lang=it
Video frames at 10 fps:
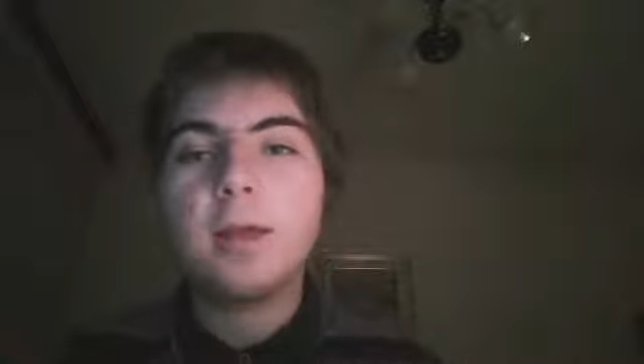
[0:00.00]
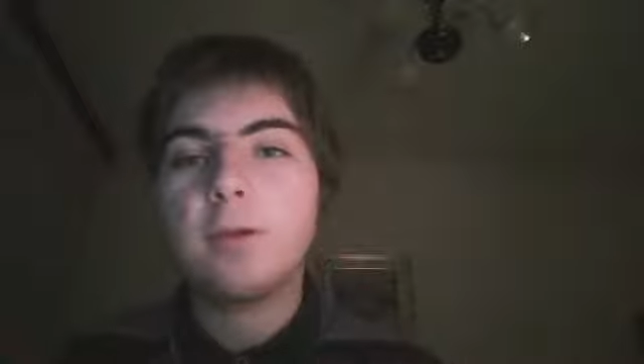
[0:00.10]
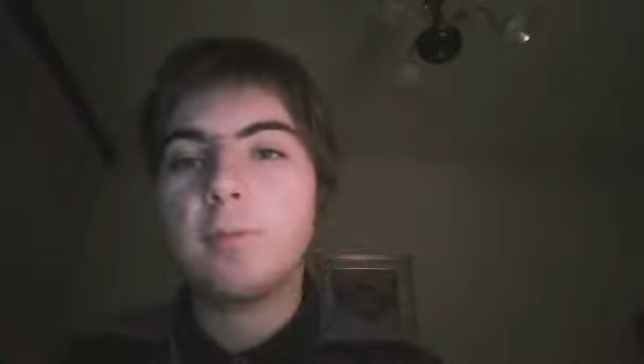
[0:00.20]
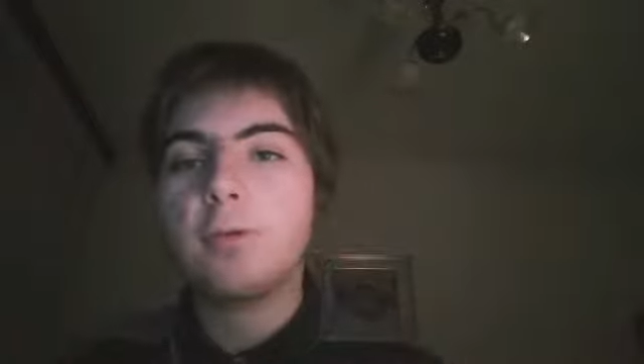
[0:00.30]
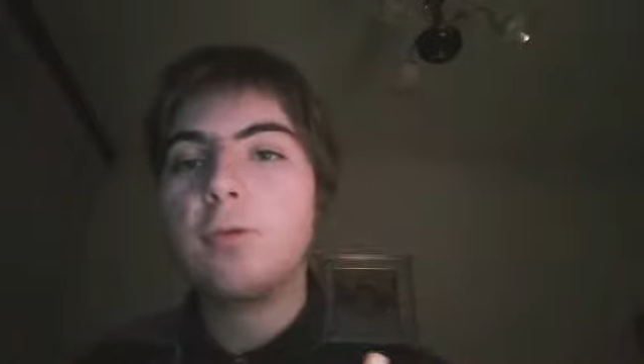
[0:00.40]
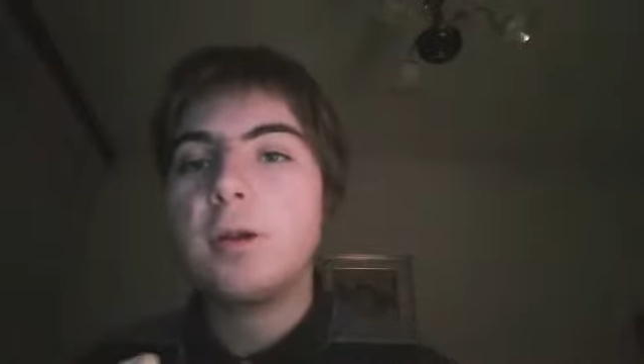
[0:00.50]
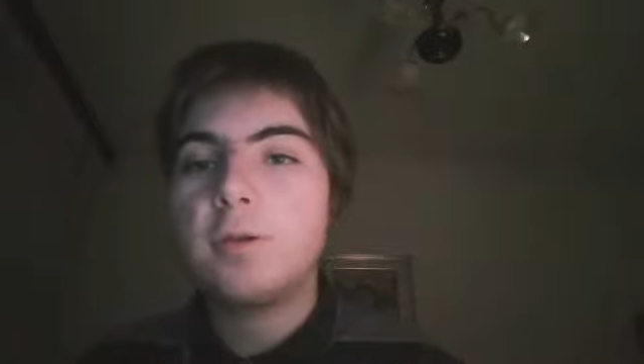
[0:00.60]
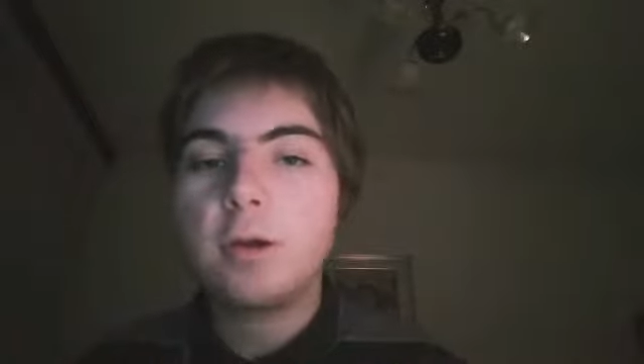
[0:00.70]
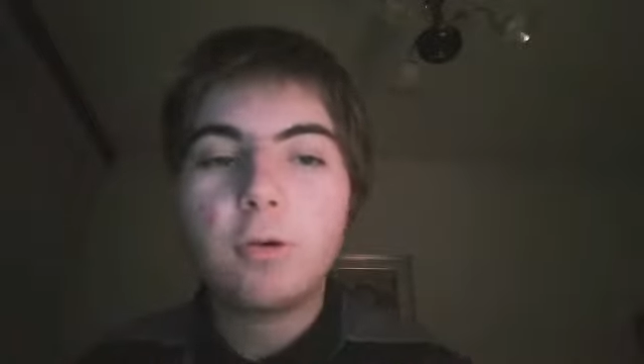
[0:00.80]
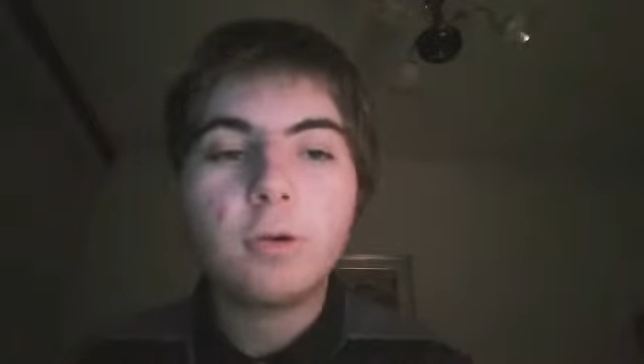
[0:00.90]
soprattutto nel
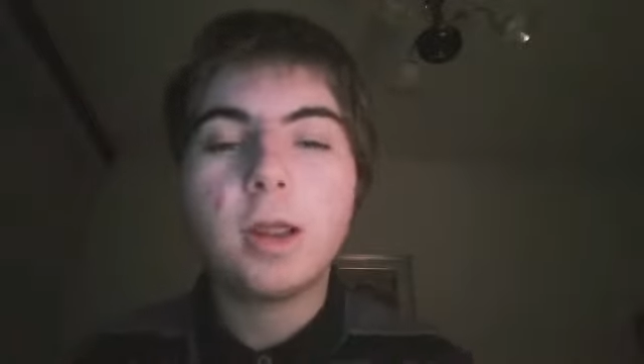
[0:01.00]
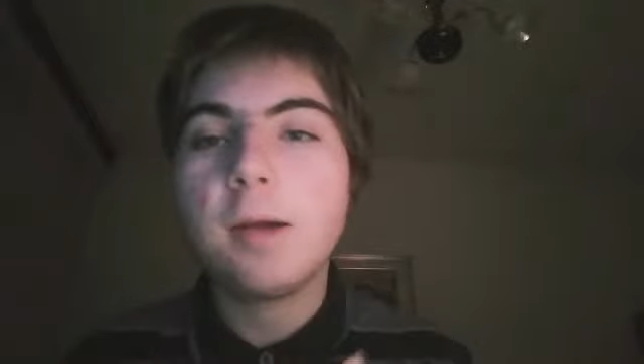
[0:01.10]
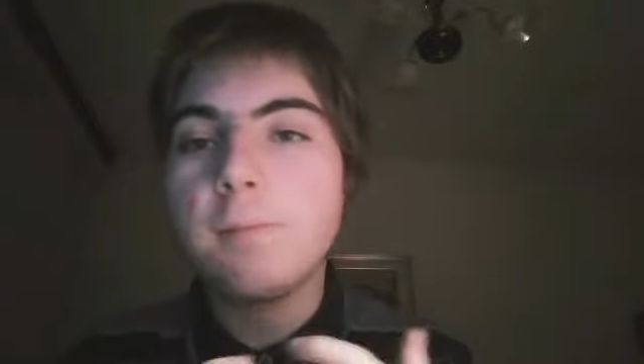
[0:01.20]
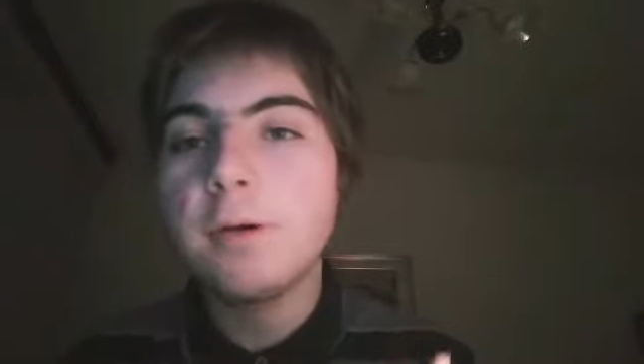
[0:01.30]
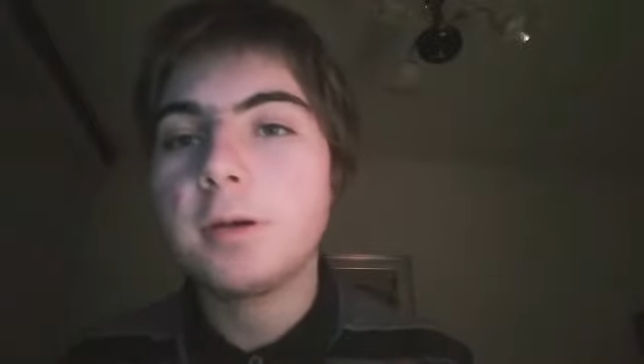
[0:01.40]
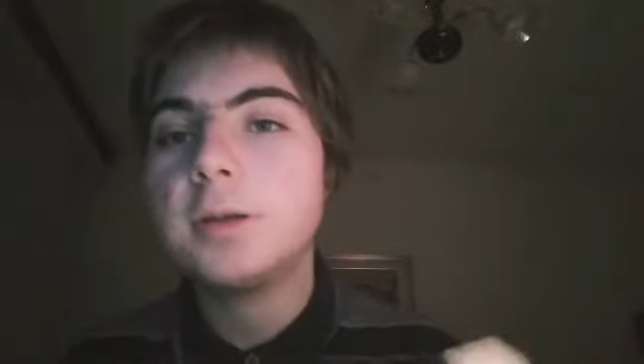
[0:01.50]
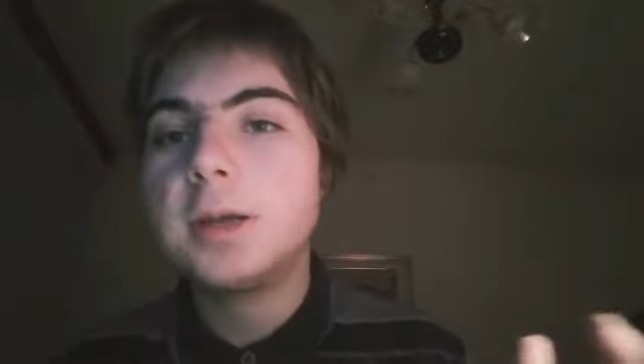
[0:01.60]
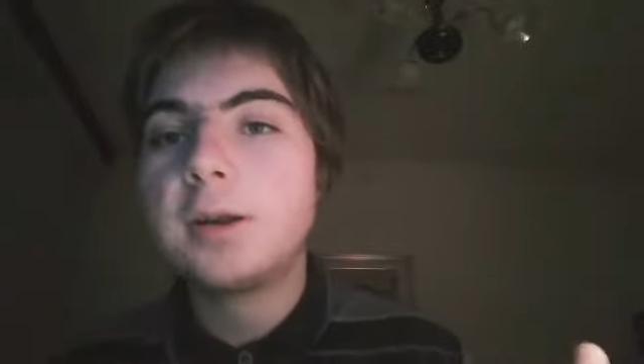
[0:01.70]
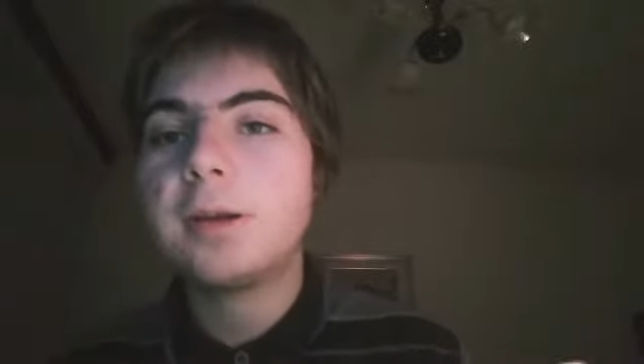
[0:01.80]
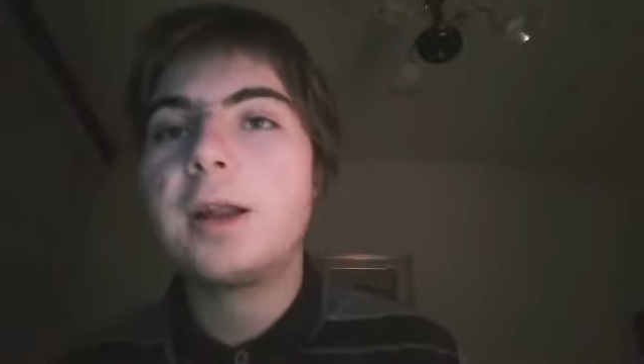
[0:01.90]
secondo tempo,
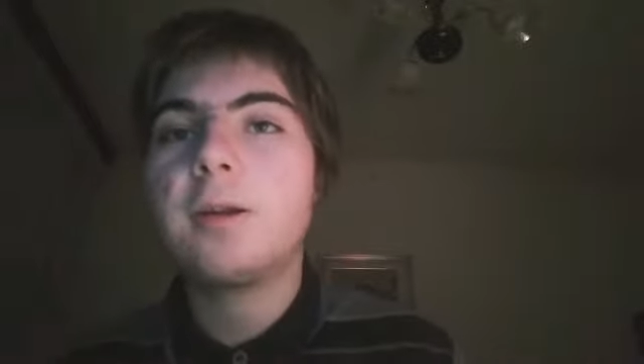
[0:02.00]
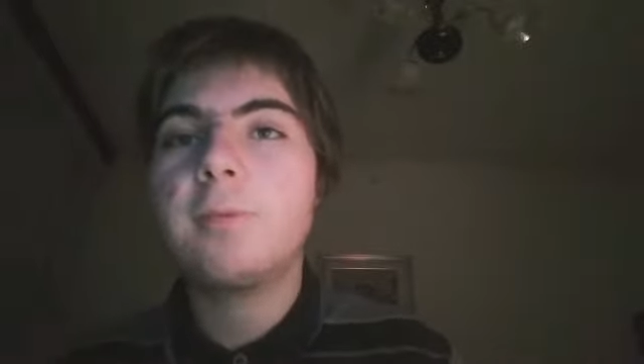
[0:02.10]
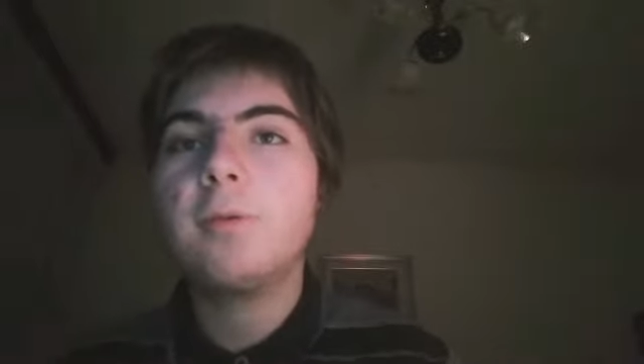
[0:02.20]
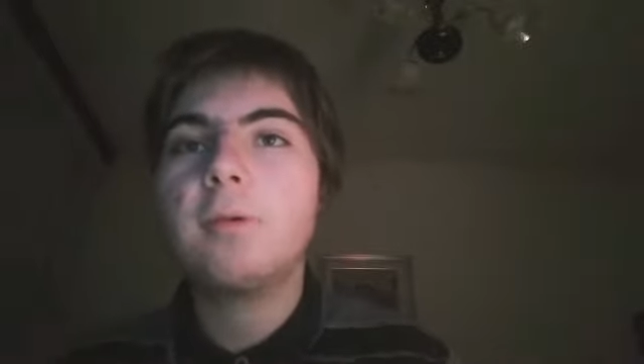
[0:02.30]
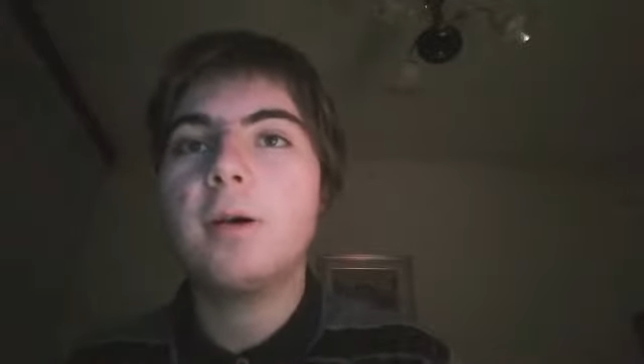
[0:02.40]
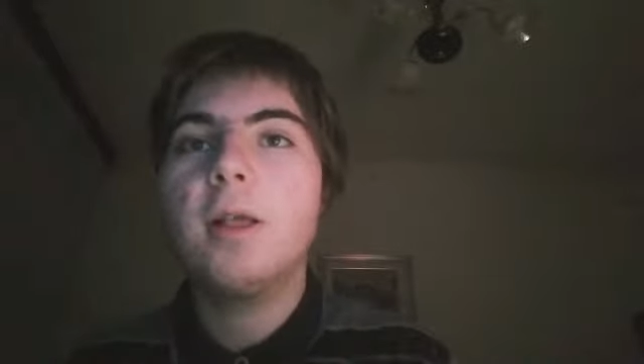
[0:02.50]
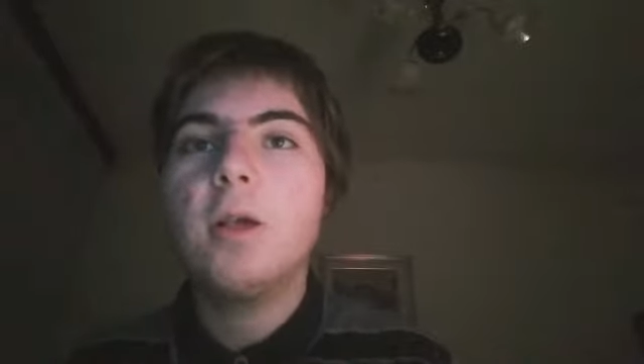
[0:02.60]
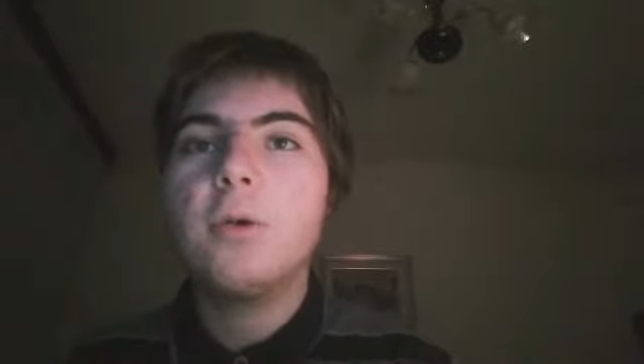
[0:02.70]
c'era stato appunto